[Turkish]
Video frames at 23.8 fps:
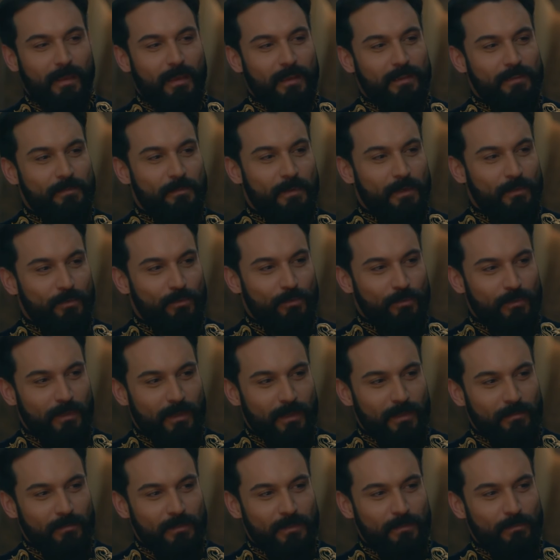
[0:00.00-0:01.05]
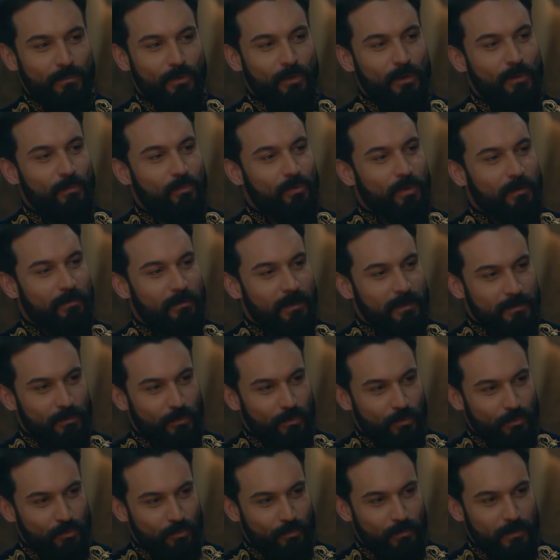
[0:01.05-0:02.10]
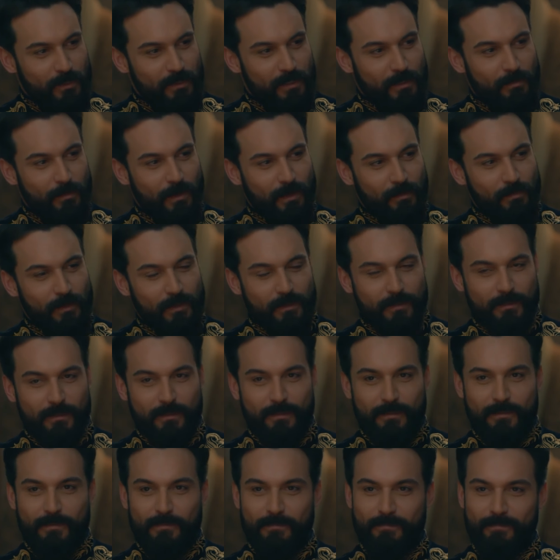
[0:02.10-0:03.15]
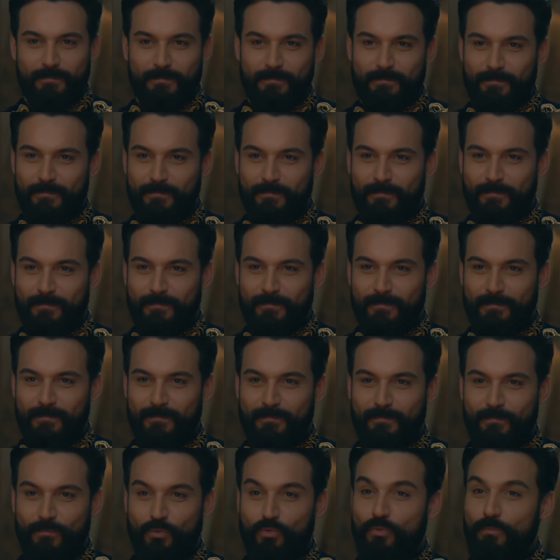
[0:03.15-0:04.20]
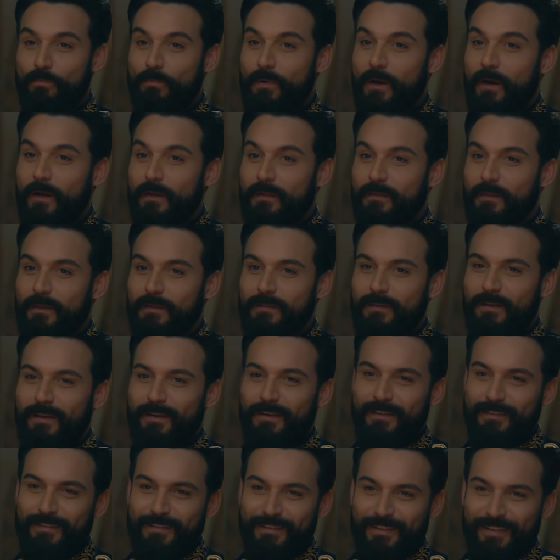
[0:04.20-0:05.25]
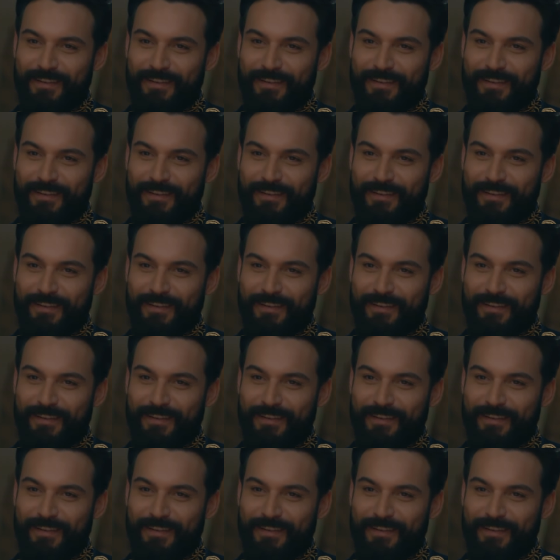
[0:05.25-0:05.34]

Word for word: Esma Sultanımızın bölümü mütevazı konuşmasına bakmayın siz. Bütün payitaht hayrandır